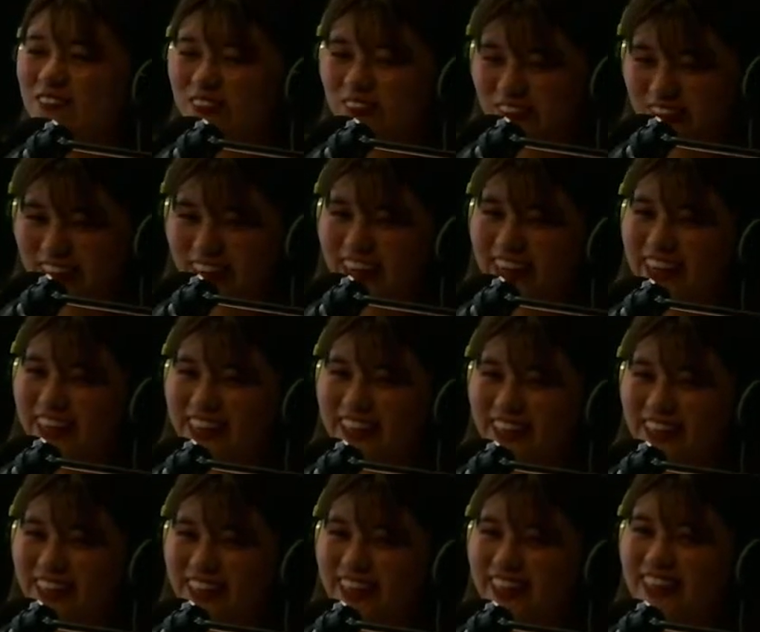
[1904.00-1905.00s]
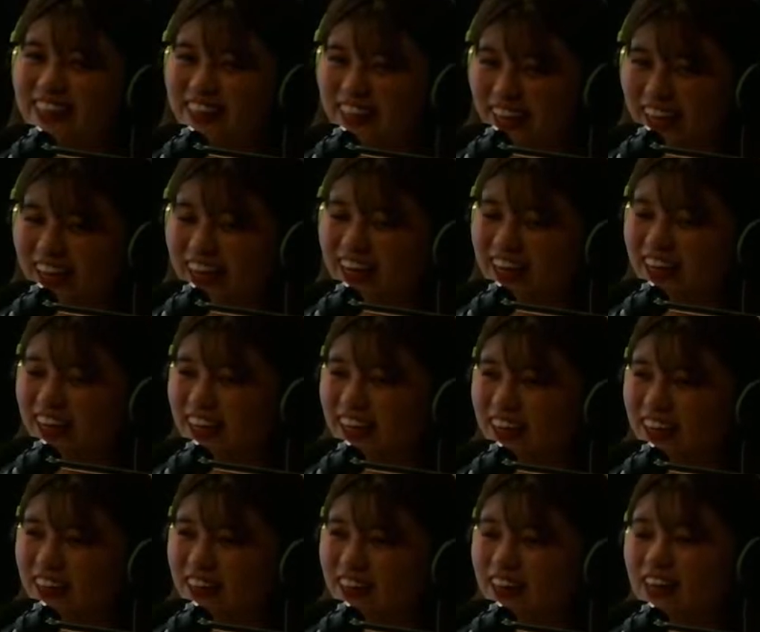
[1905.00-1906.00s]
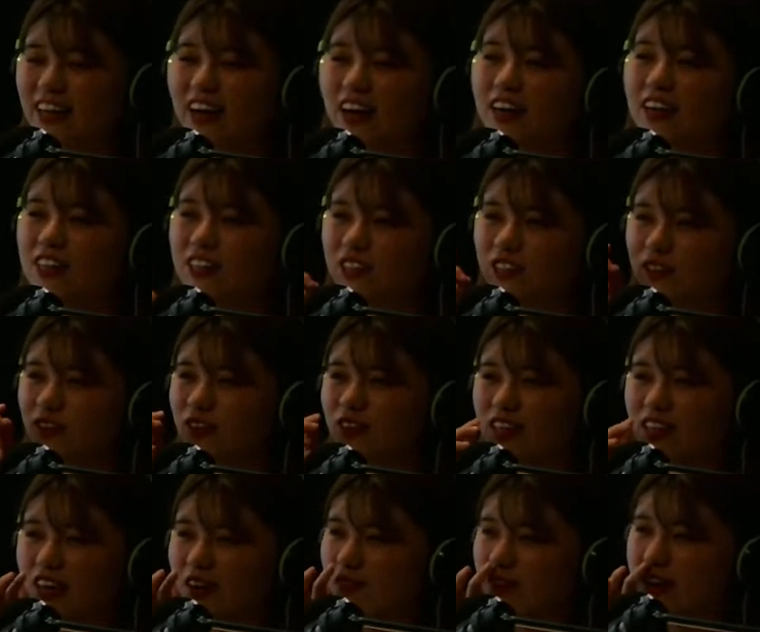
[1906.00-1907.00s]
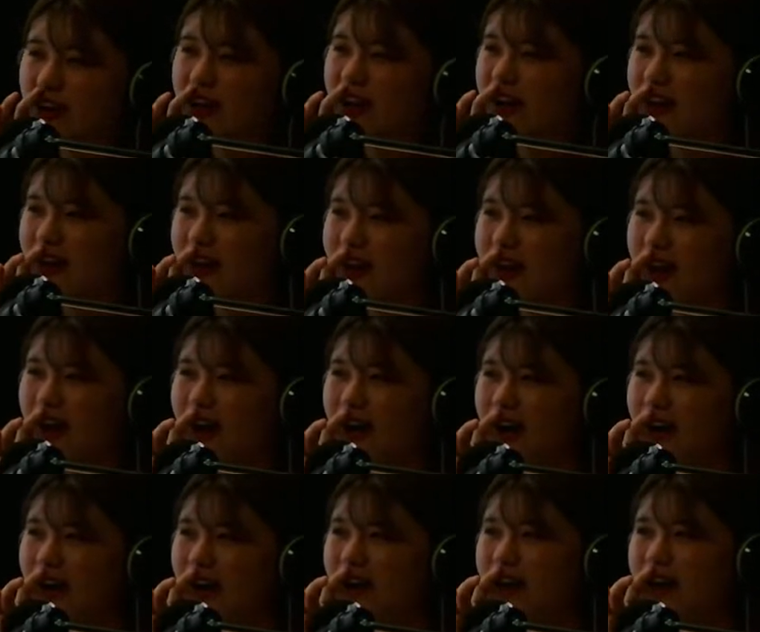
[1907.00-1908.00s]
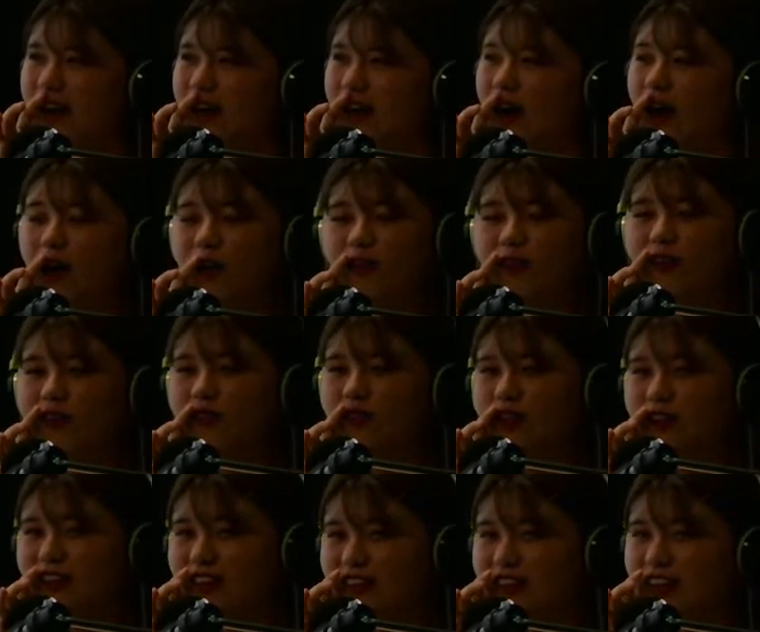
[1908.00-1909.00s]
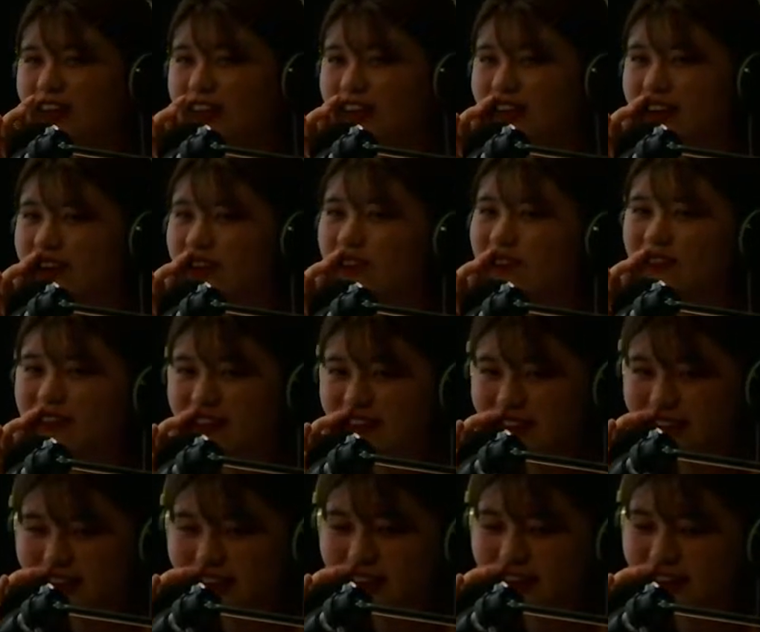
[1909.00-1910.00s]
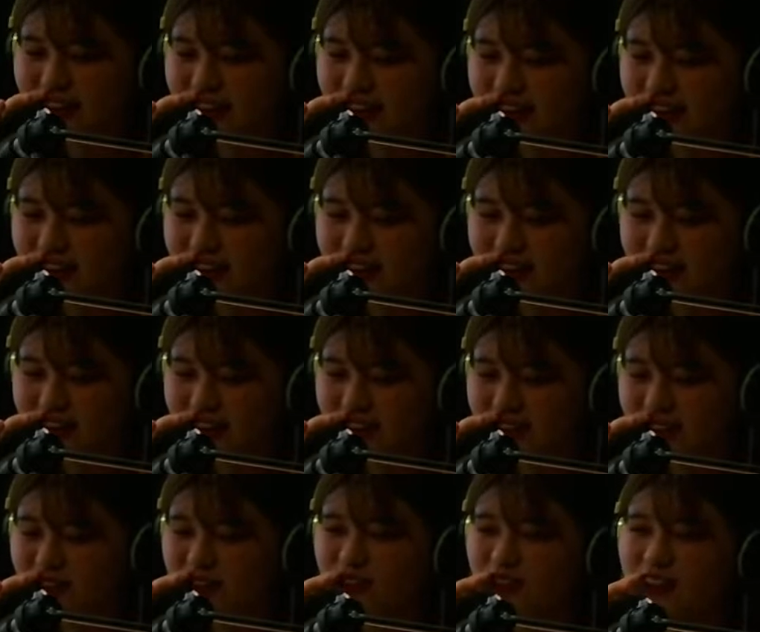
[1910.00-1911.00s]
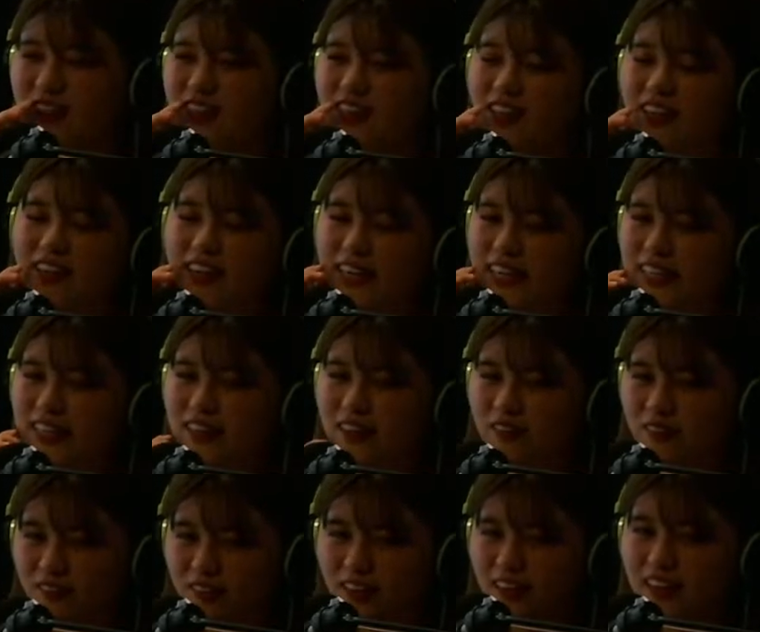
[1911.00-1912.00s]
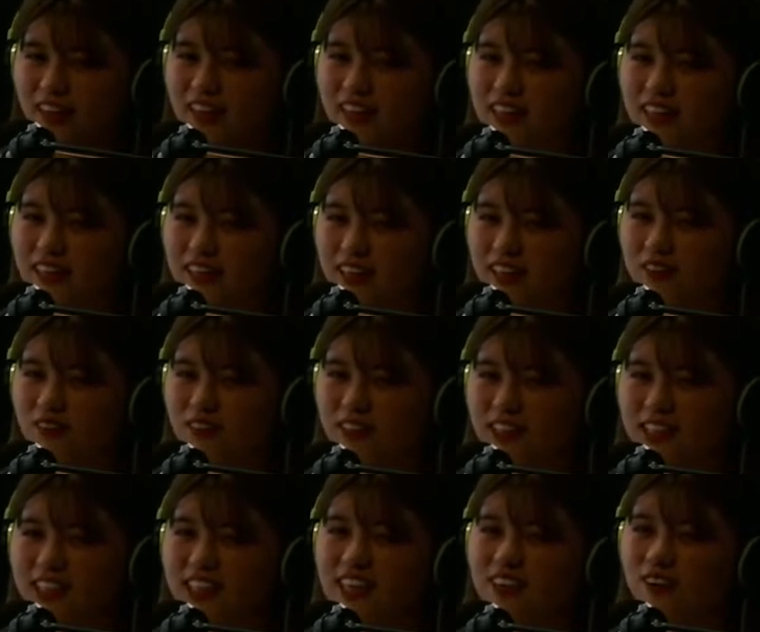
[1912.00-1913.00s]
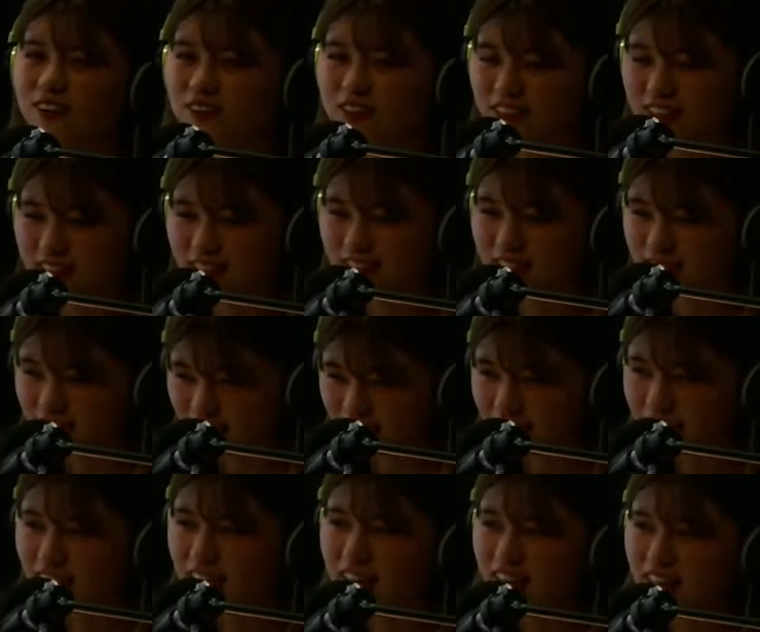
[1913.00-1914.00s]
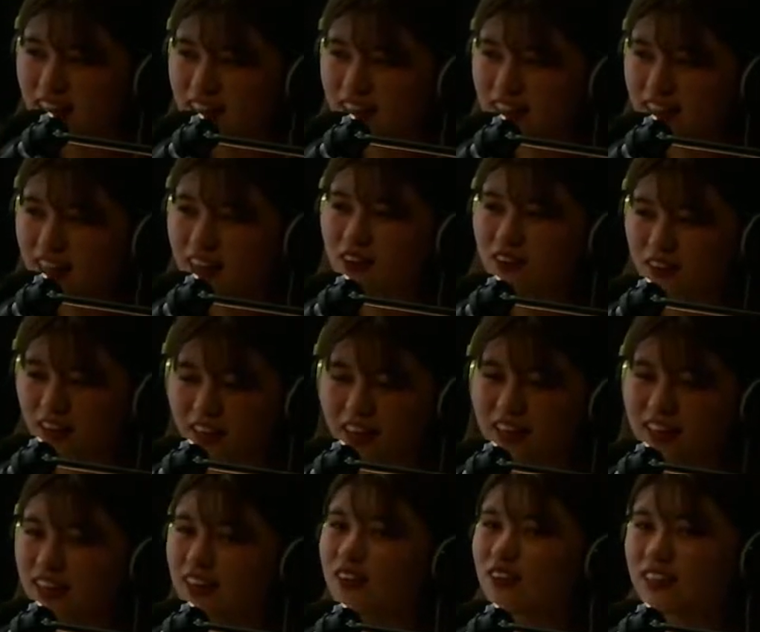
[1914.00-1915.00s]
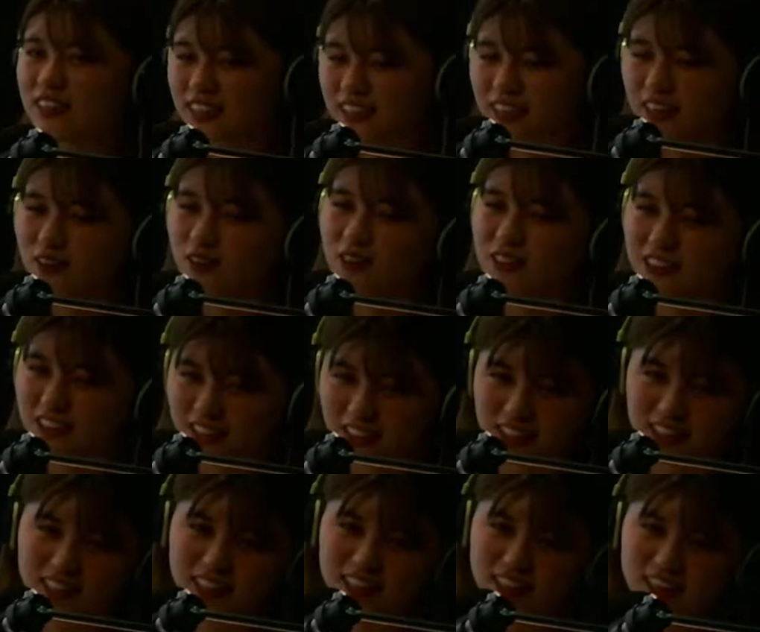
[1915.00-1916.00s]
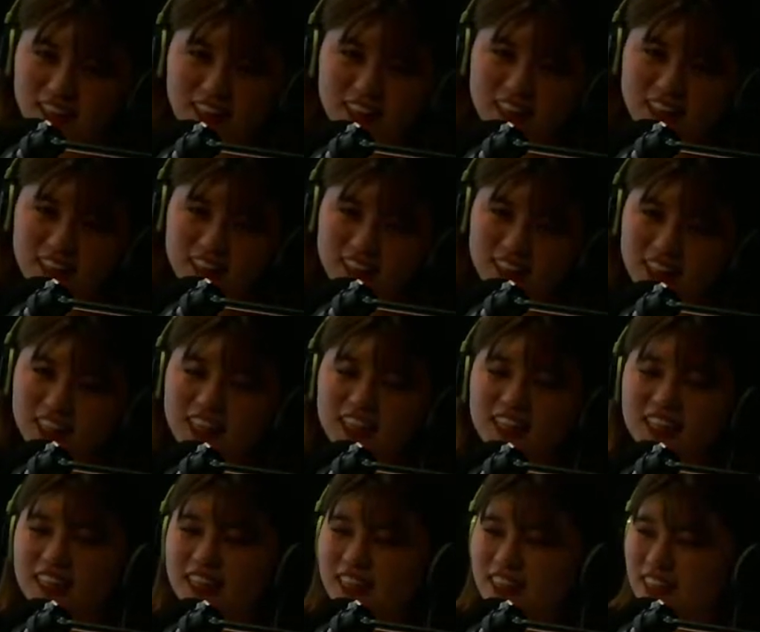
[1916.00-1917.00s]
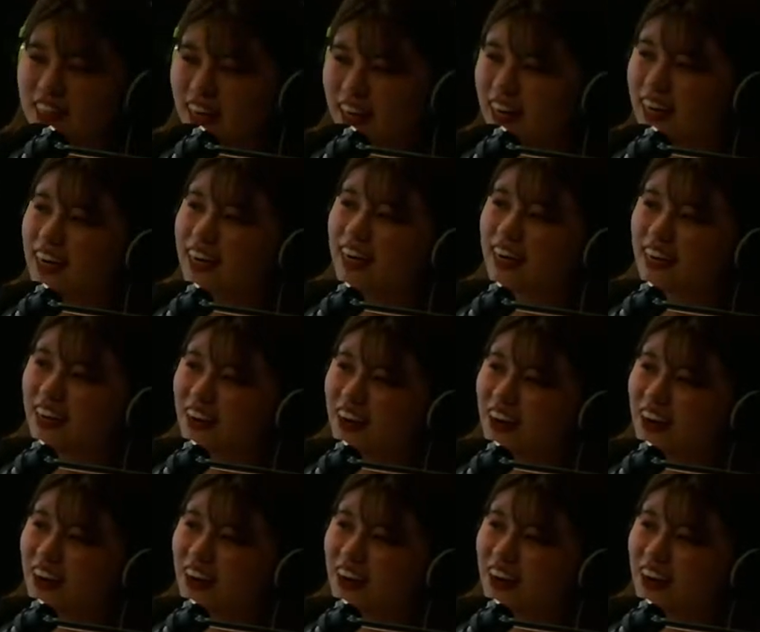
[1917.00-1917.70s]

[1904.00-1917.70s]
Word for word: をね、聞いて、で、あ、そういえば、アルバム出てたなと思って、ずっと聞いてなかったので、やっと1年越しに、約ね、約1年越しに聞いたら、